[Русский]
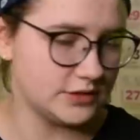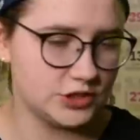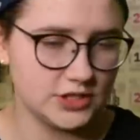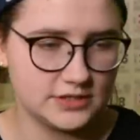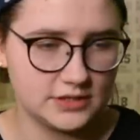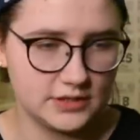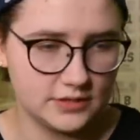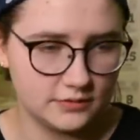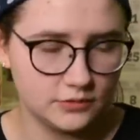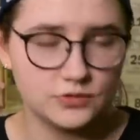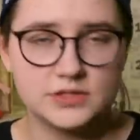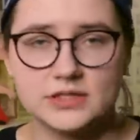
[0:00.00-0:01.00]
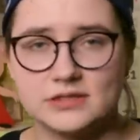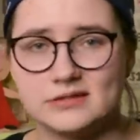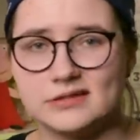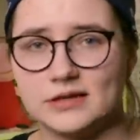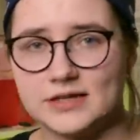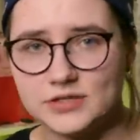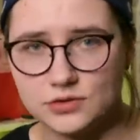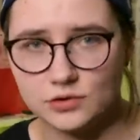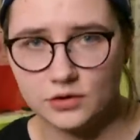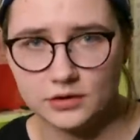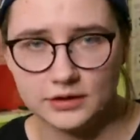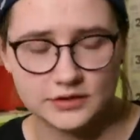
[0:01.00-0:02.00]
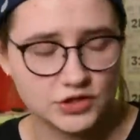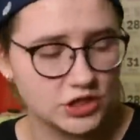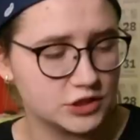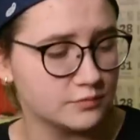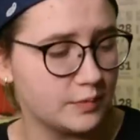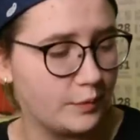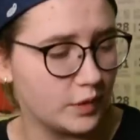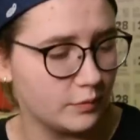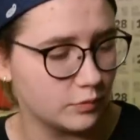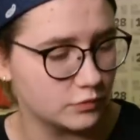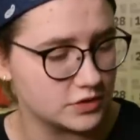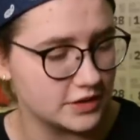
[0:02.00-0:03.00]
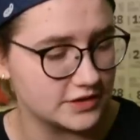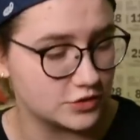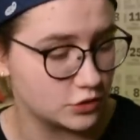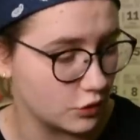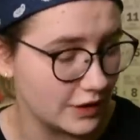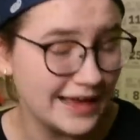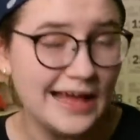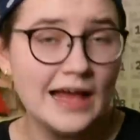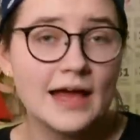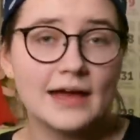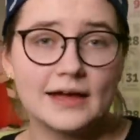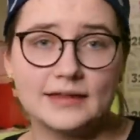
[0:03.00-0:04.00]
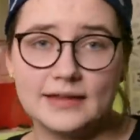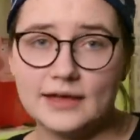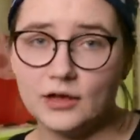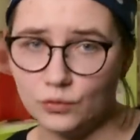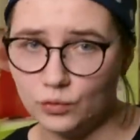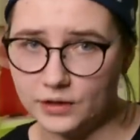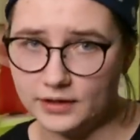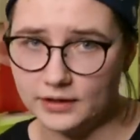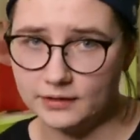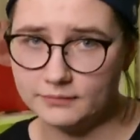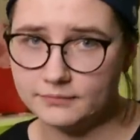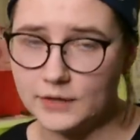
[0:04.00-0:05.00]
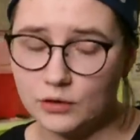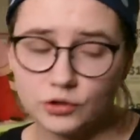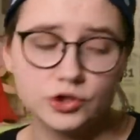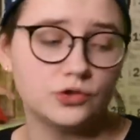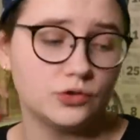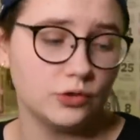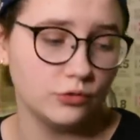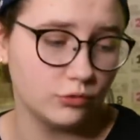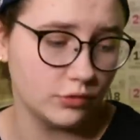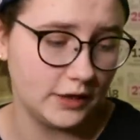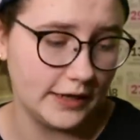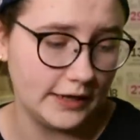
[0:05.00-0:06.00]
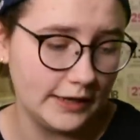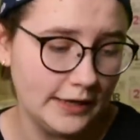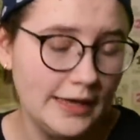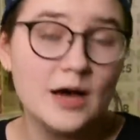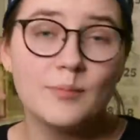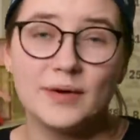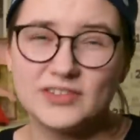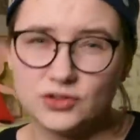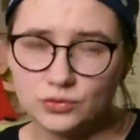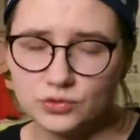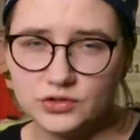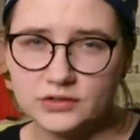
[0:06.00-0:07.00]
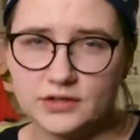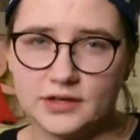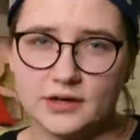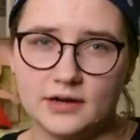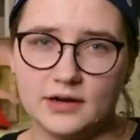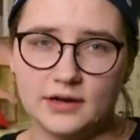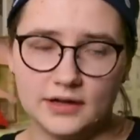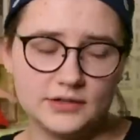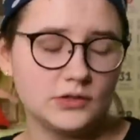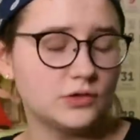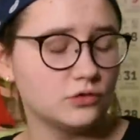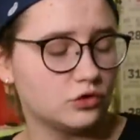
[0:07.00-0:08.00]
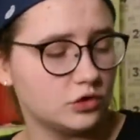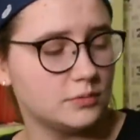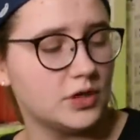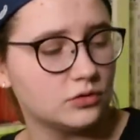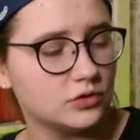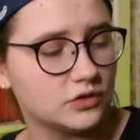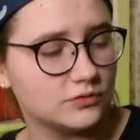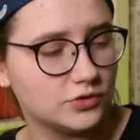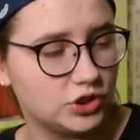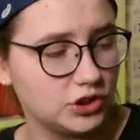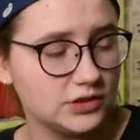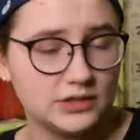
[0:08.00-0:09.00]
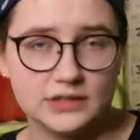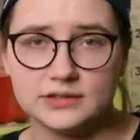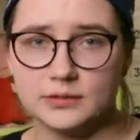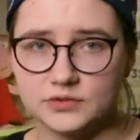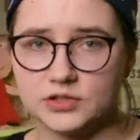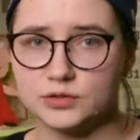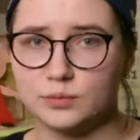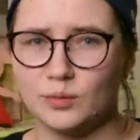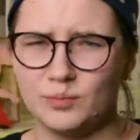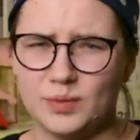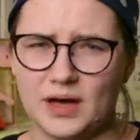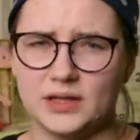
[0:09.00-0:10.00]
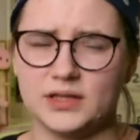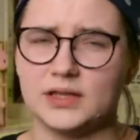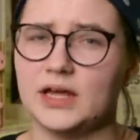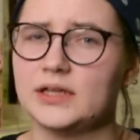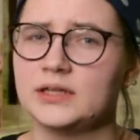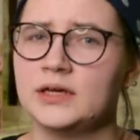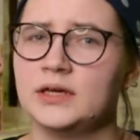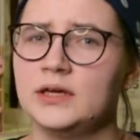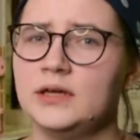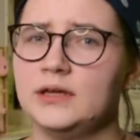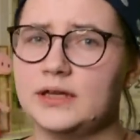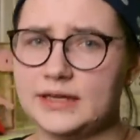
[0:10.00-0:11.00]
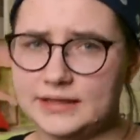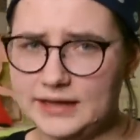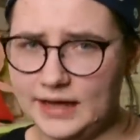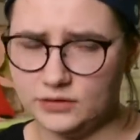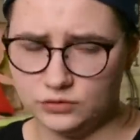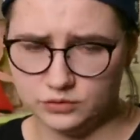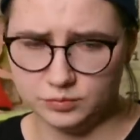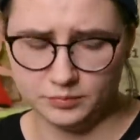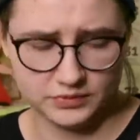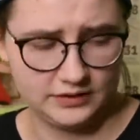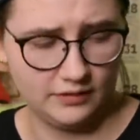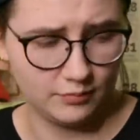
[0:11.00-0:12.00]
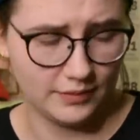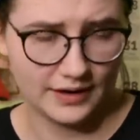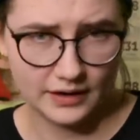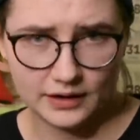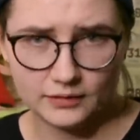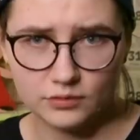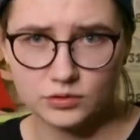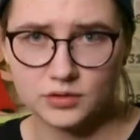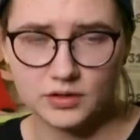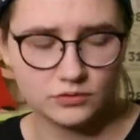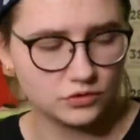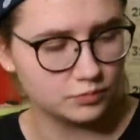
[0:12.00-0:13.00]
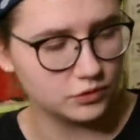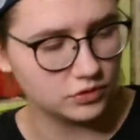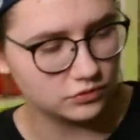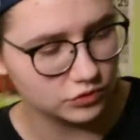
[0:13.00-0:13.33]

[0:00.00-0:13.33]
Сейчас она, ну, естественно, расстроена, сейчас мы попробуем узнать строй. Тогда я гуглила, какой же строй укулеле. По сути, а, этот инструмент у нас звучит, если мы зажмем пятый лад на гитаре. То есть мы поставим баре, и вот она у нас будет